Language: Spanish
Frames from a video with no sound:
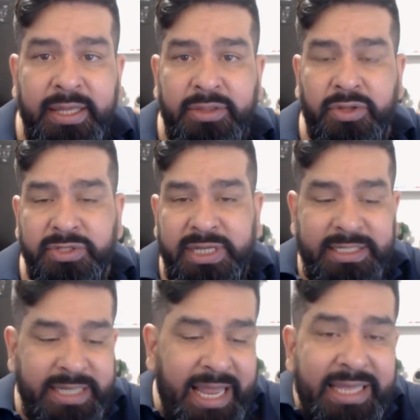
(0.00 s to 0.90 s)

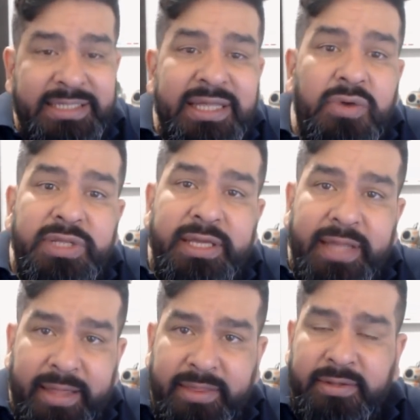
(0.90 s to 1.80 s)
Entonces, esta
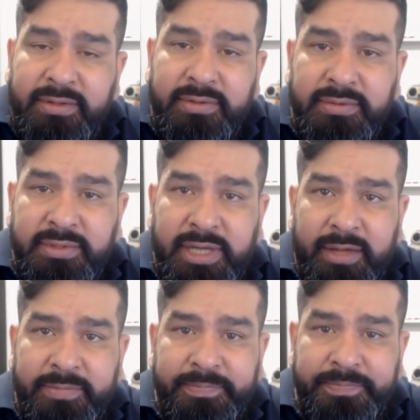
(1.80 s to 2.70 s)
unidad
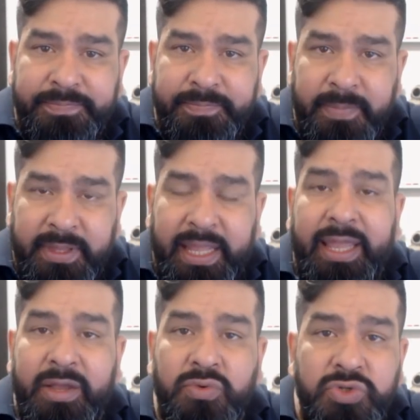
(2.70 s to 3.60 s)
ya de
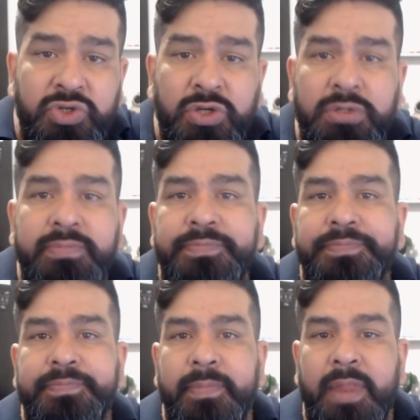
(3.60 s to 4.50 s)
ejecución
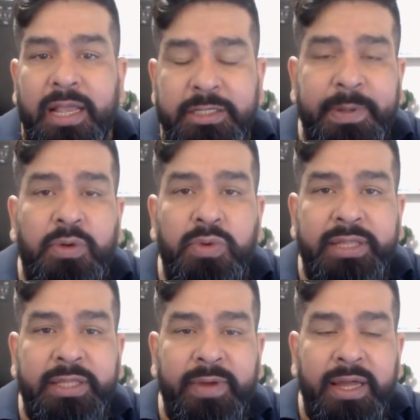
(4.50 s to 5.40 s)

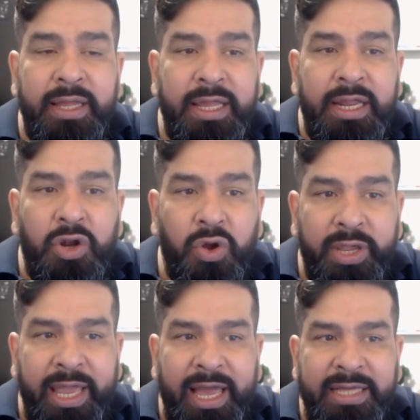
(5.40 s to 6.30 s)
especulativa
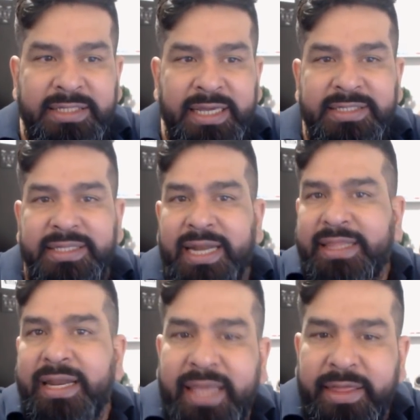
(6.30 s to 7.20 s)
lo que hace es
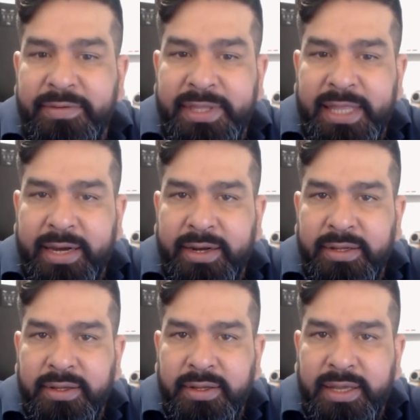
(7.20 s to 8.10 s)
tratar de adivinar
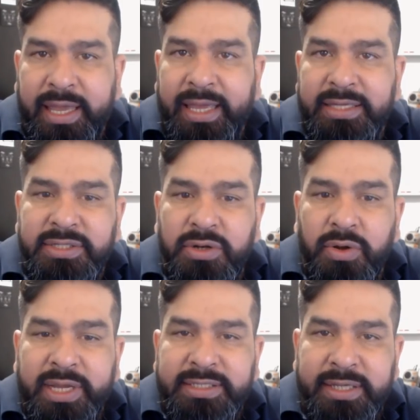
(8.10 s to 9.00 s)
qué es
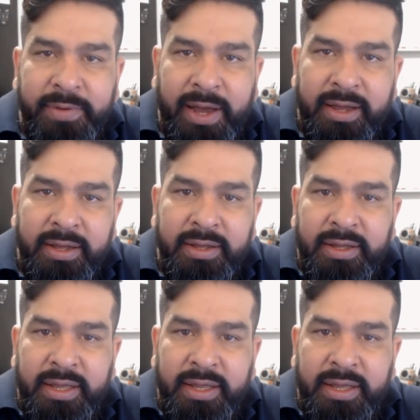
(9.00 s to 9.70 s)
lo que se va a